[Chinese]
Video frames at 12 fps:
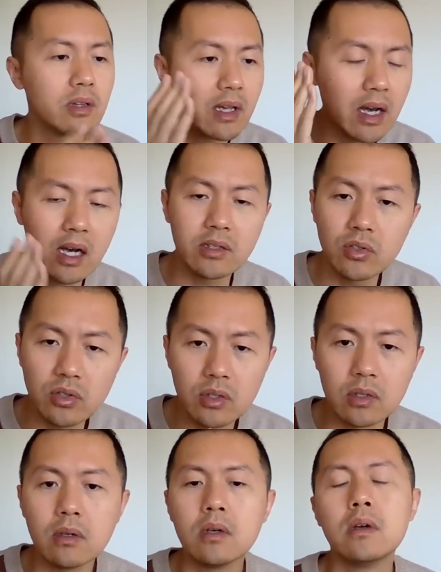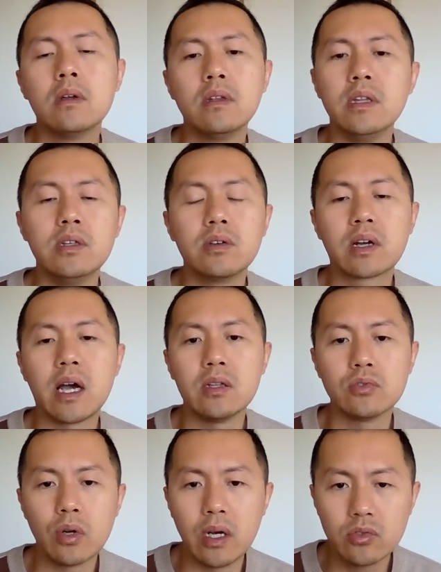那就是你就
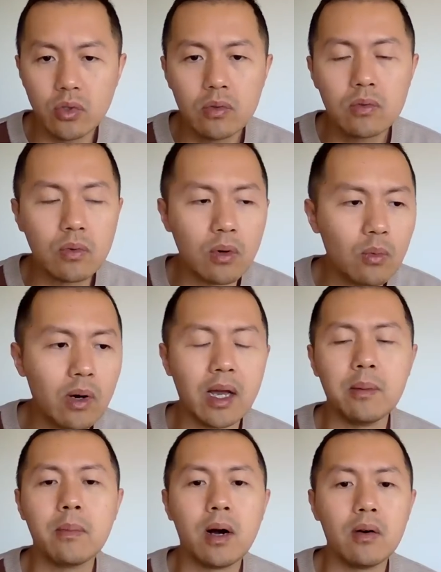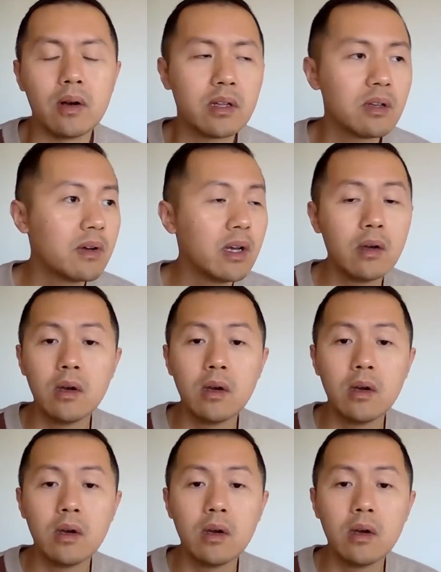看出来中国外贸了，因为